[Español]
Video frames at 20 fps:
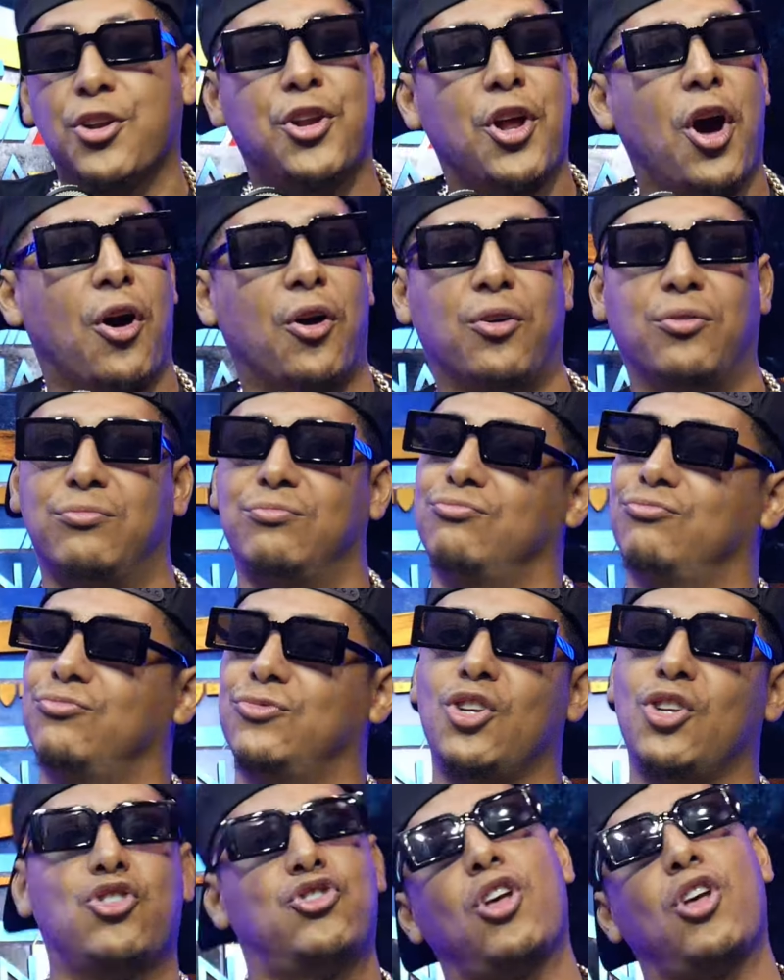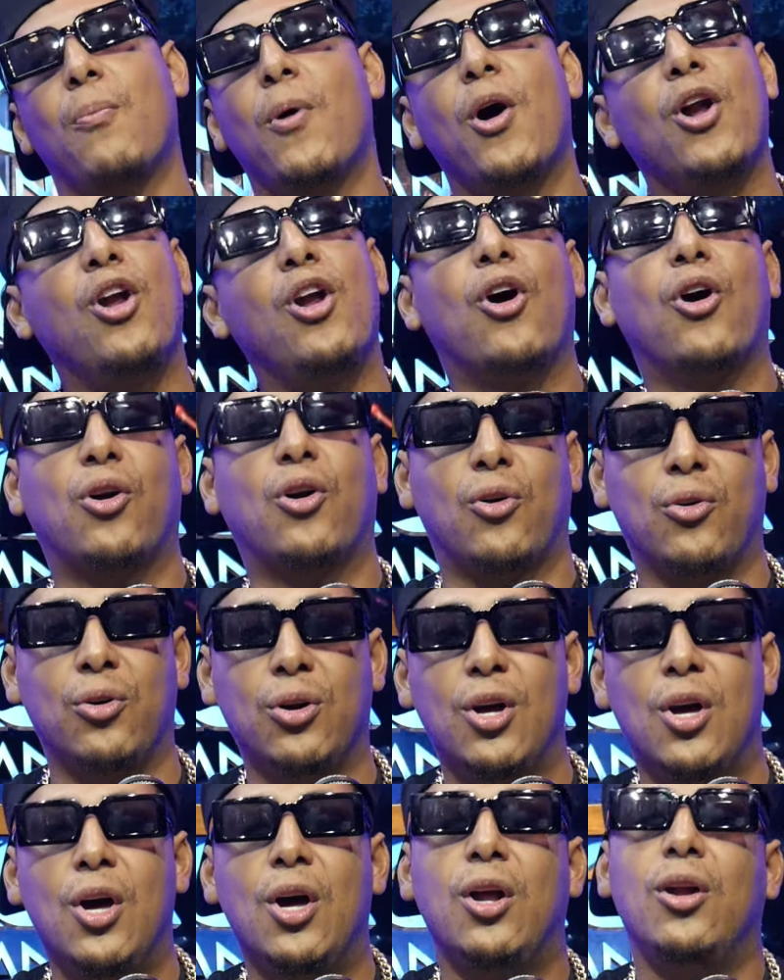No, no somos locos.
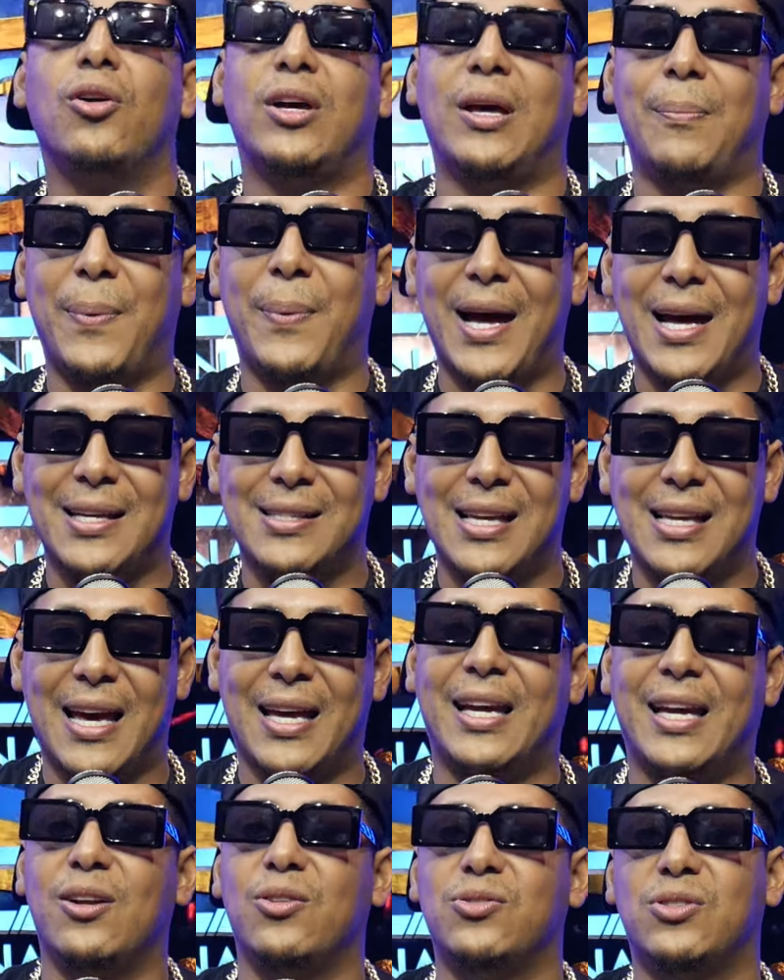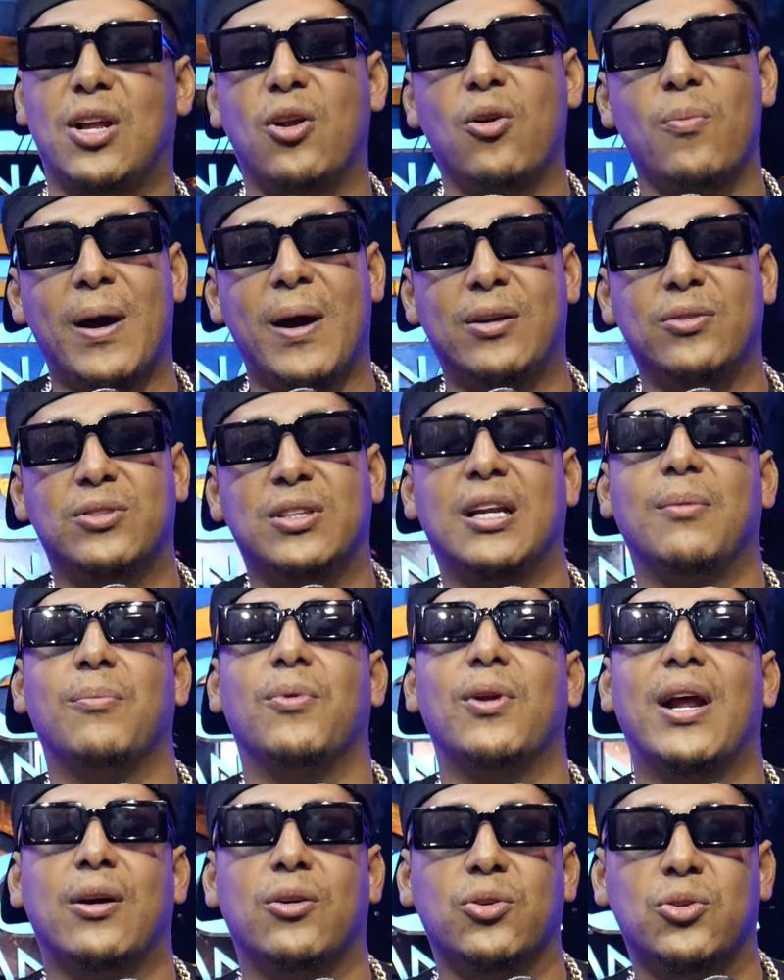Lo que pasa es que los seres humanos
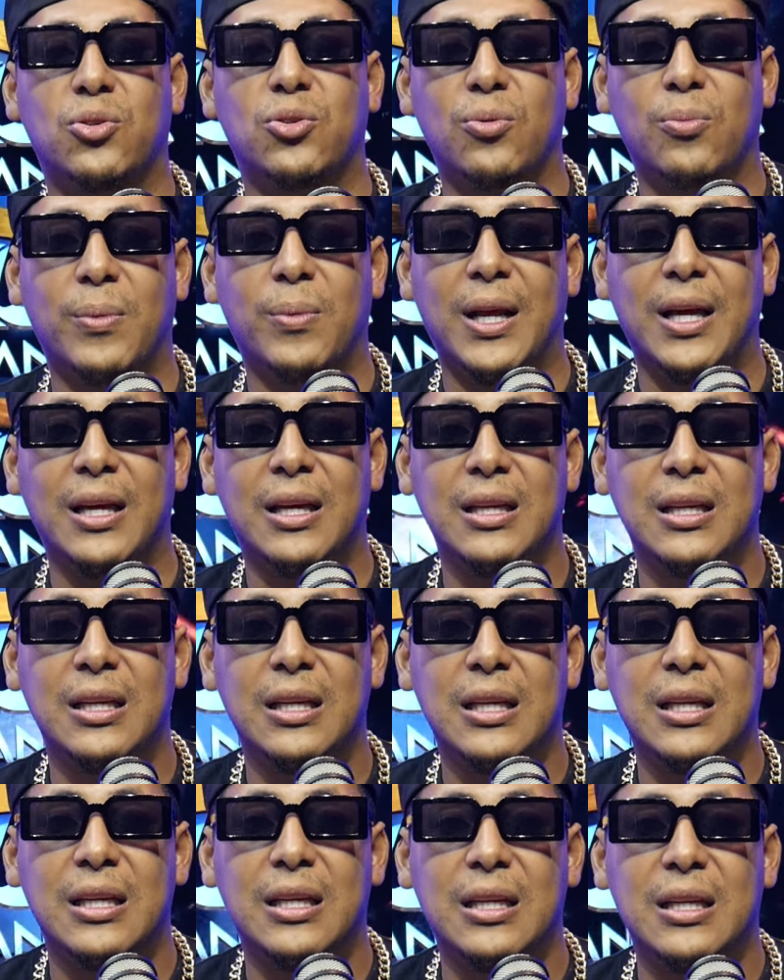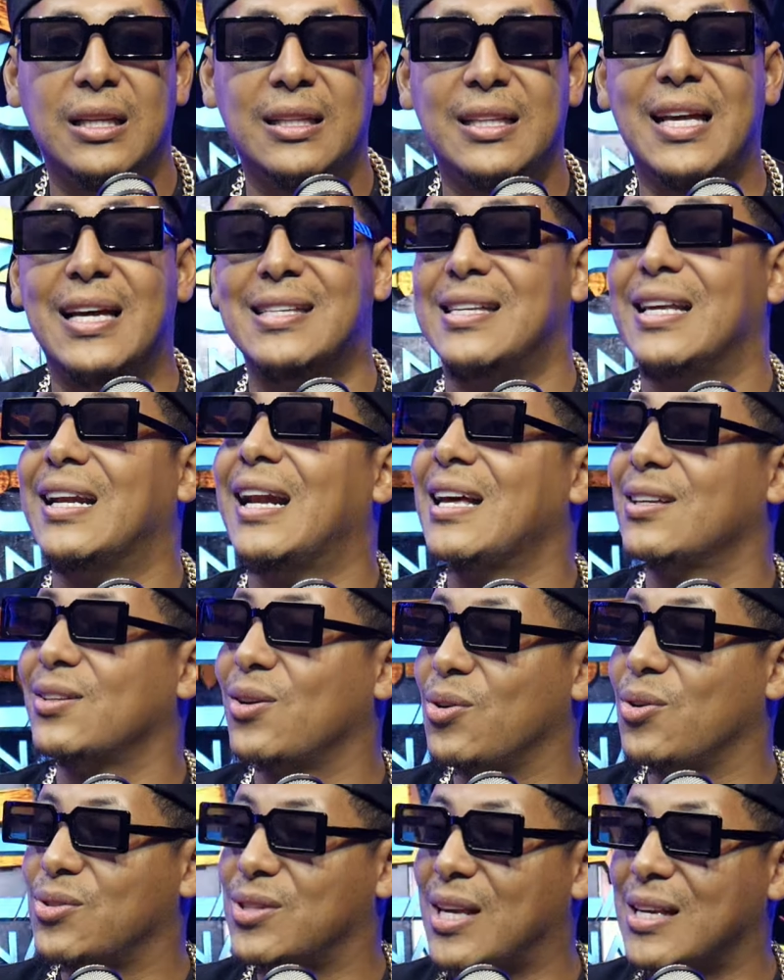tenemos la costumbre de hacer las
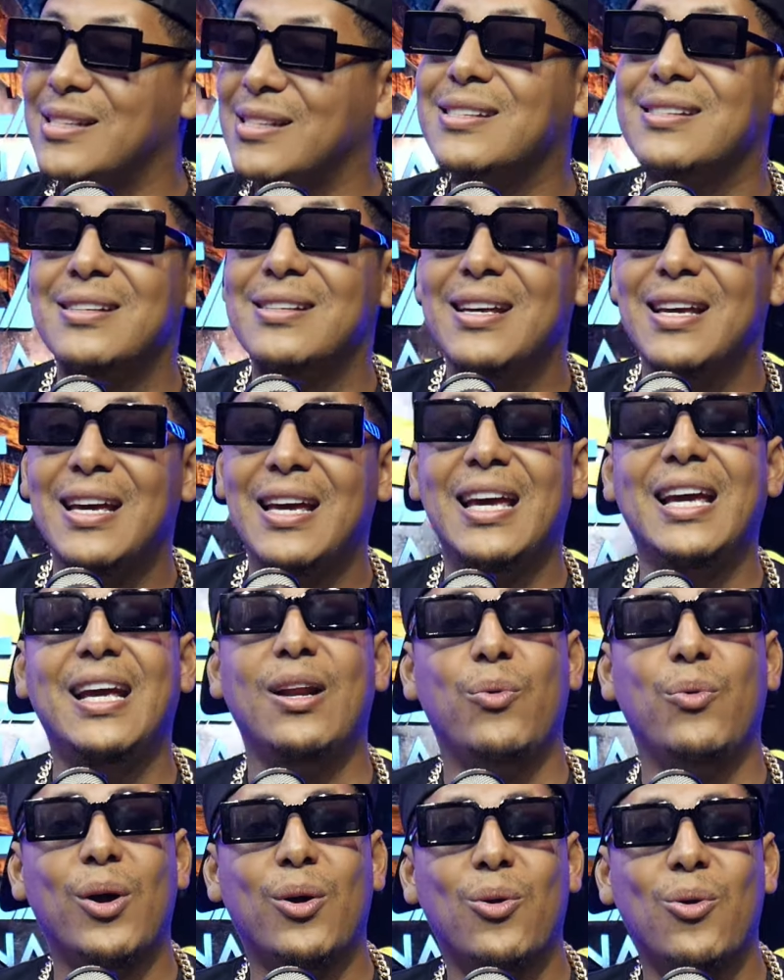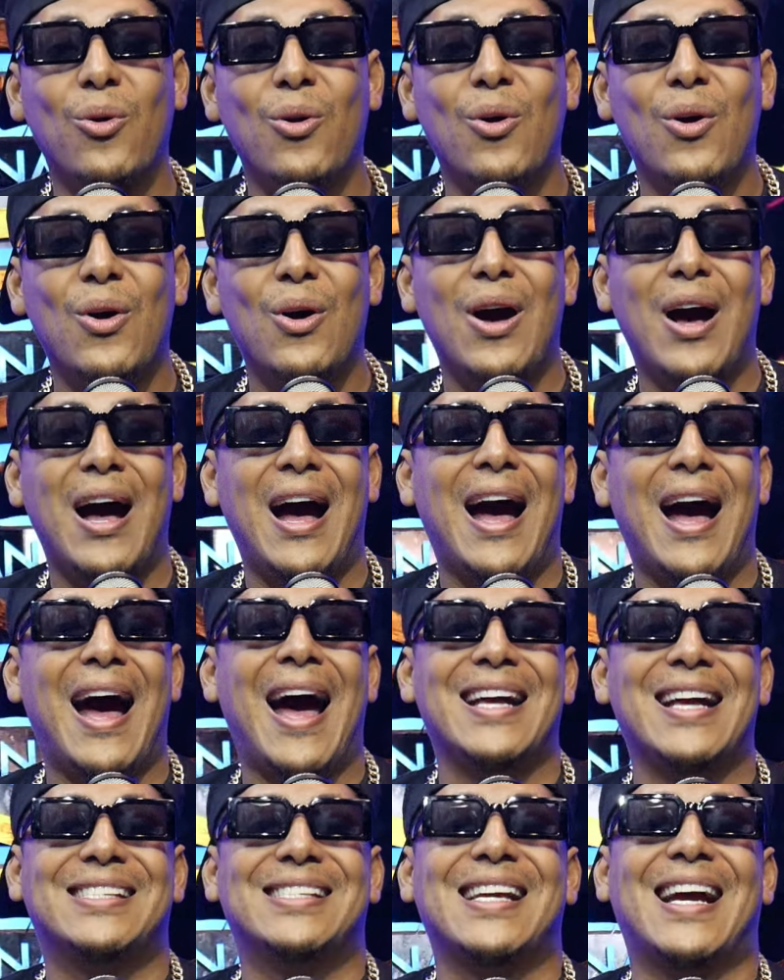cosas y luego
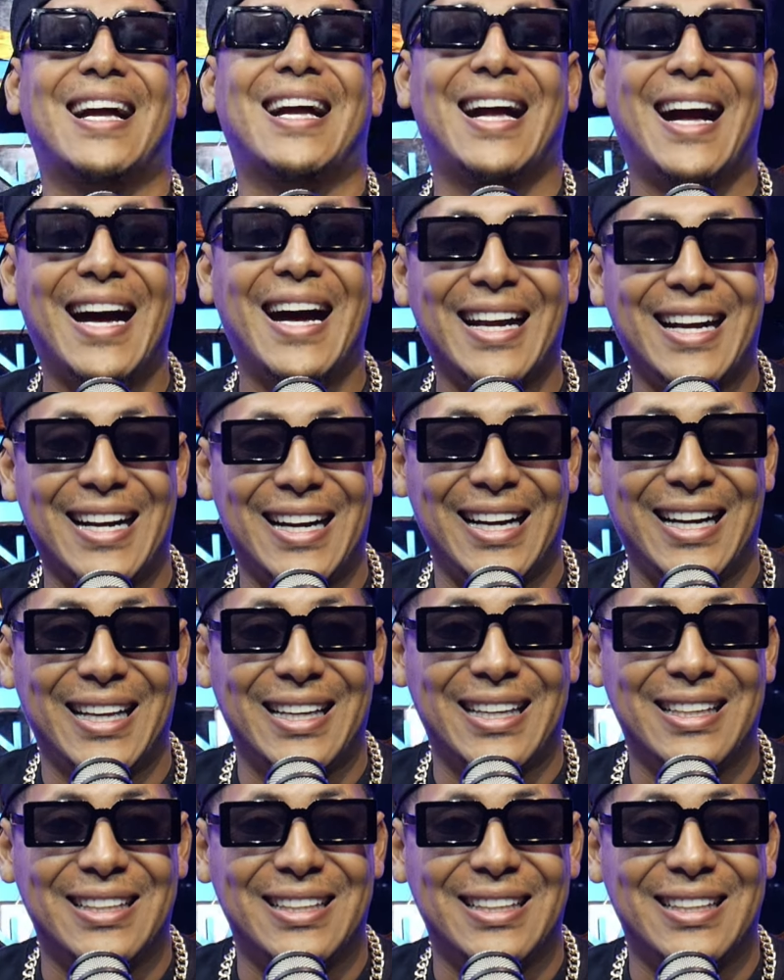achacarle